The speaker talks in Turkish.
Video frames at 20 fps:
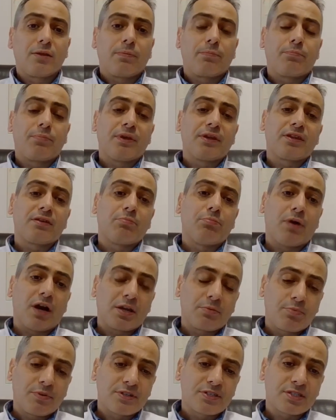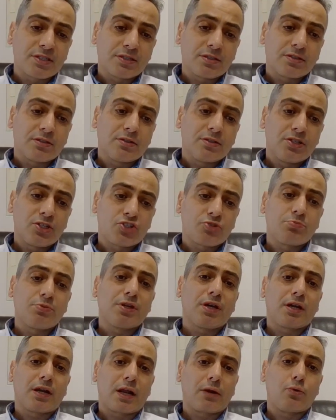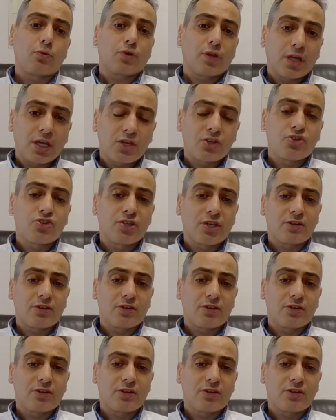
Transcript: Peki bypassım hiç mi yarar yok ikinci